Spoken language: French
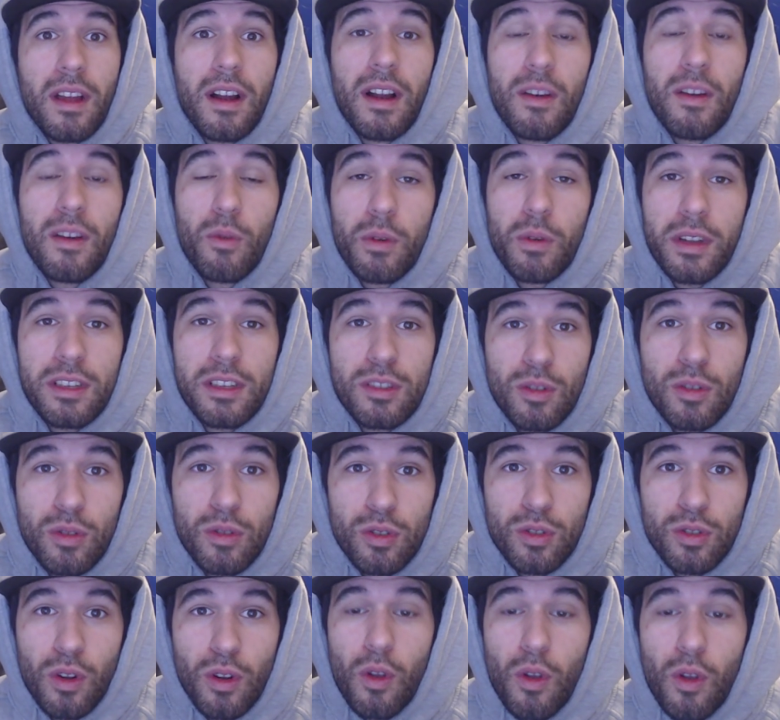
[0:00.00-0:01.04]
aux
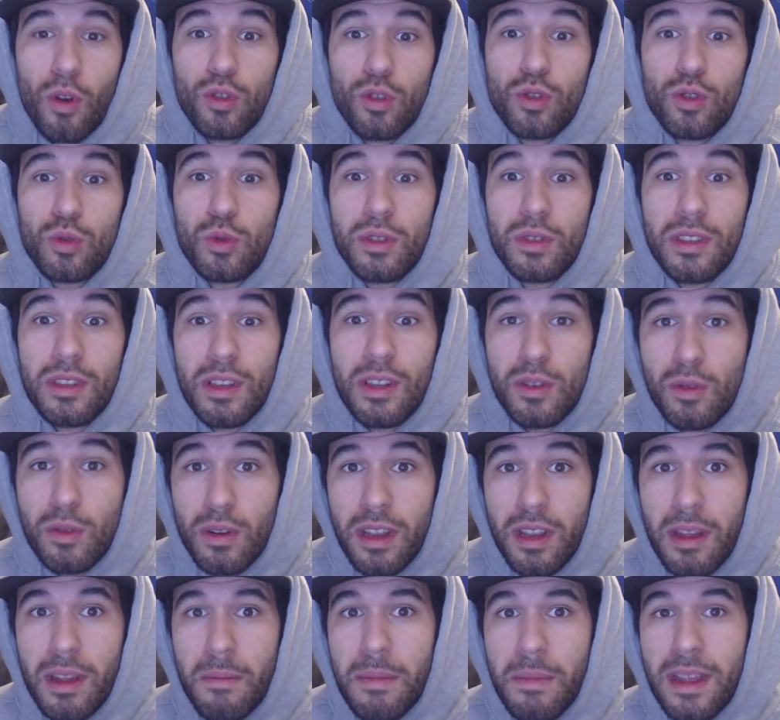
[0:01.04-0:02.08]
questions genre, donc j'en suis
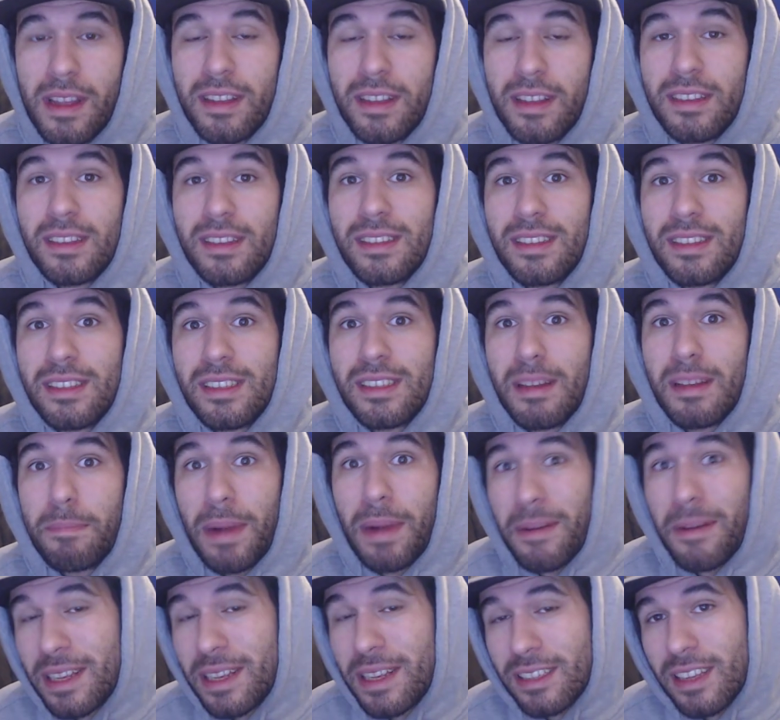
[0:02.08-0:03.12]
désolé, mais c'est
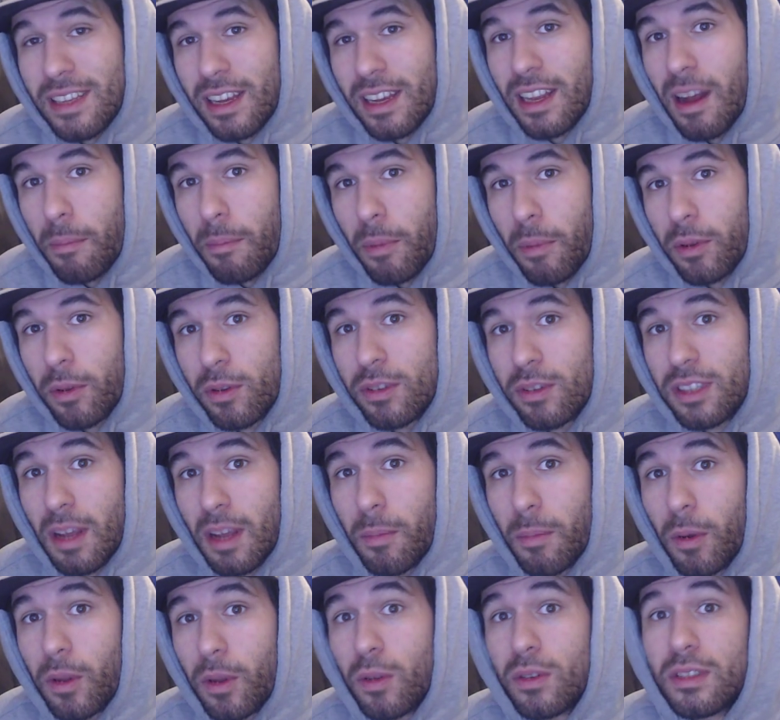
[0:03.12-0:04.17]
pas bien ça qui est important. Ce qui est
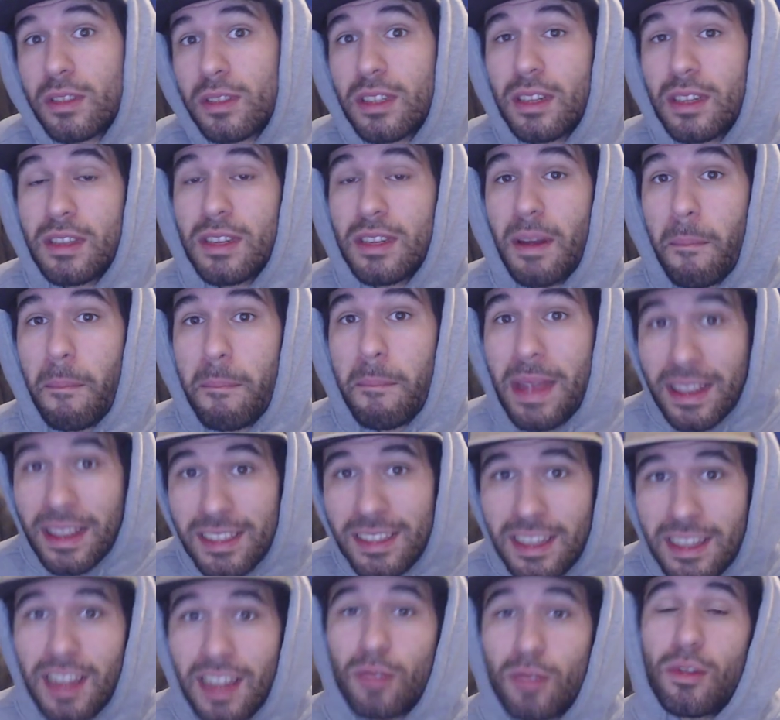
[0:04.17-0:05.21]
important, c'est de dire
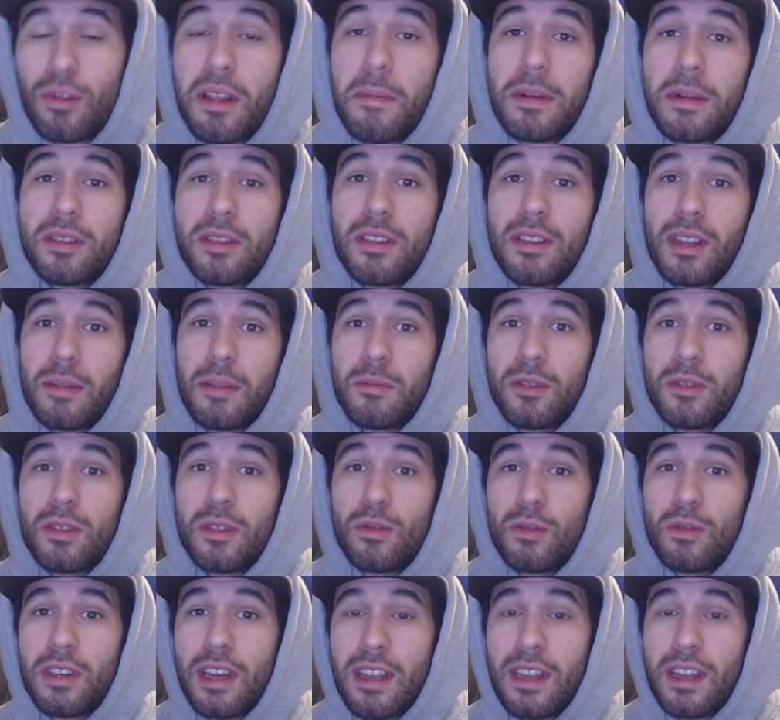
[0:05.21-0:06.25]
merci à toutes les personnes qui me
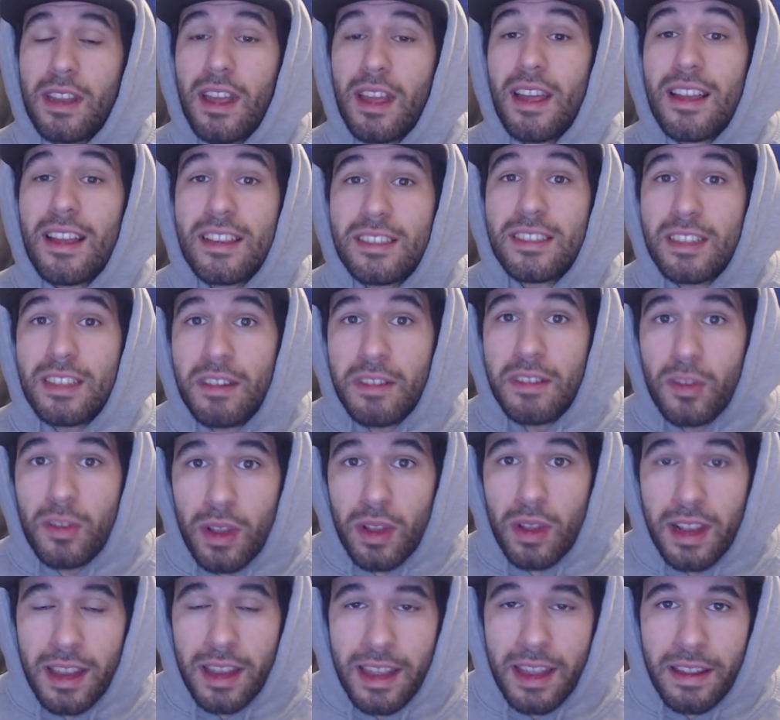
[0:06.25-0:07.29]
soutiennent. Cette
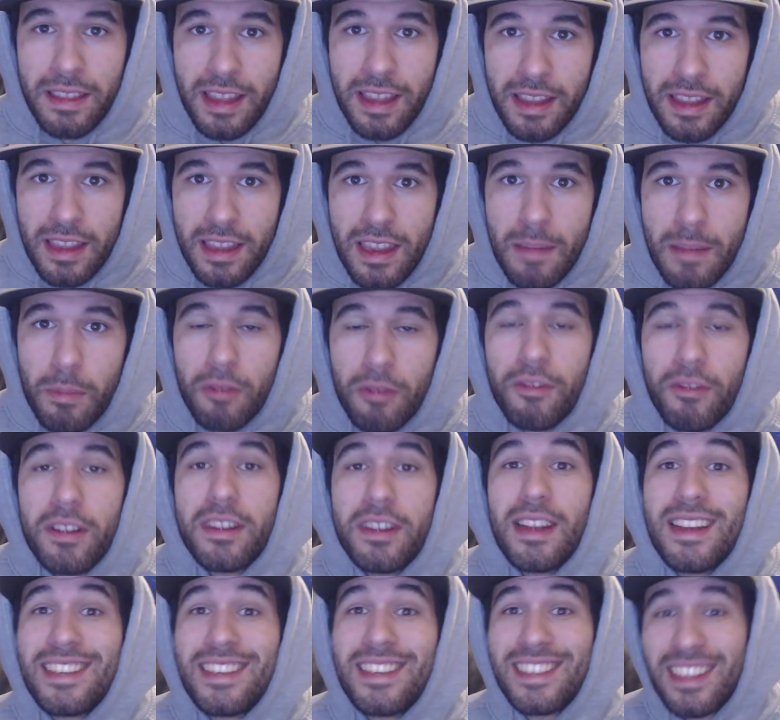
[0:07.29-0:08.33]
vidéo elle est dédiée pour
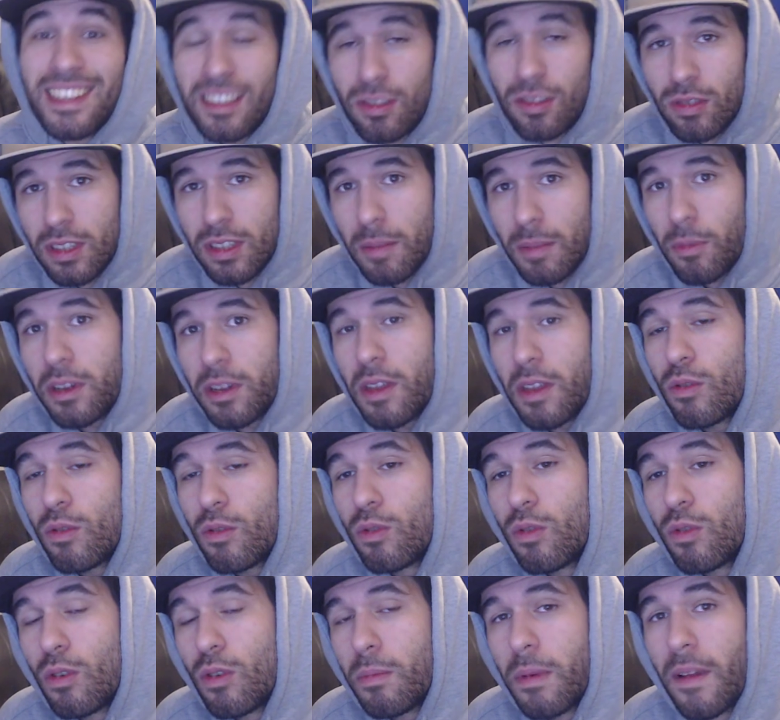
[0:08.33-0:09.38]
fêter les 500 abonnés
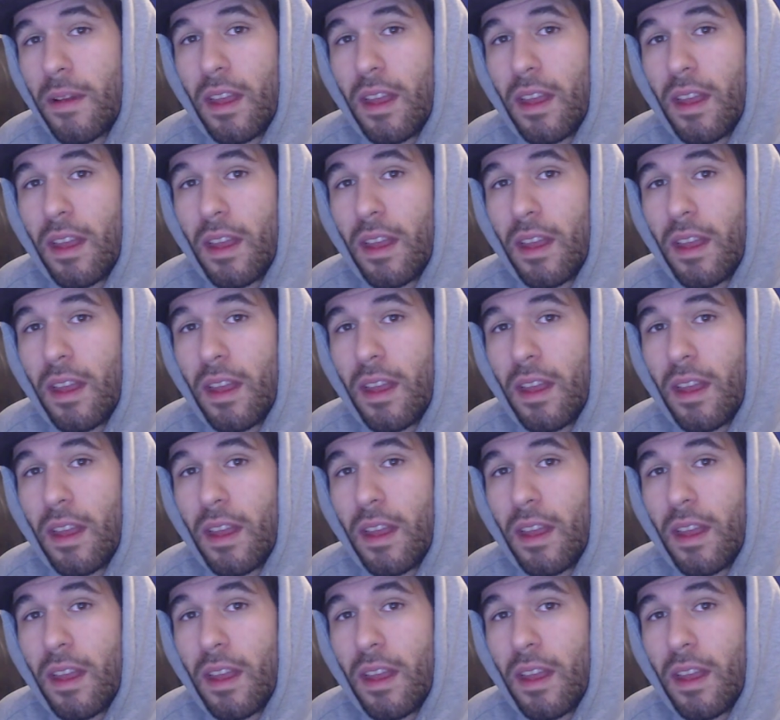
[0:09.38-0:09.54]
YouTube.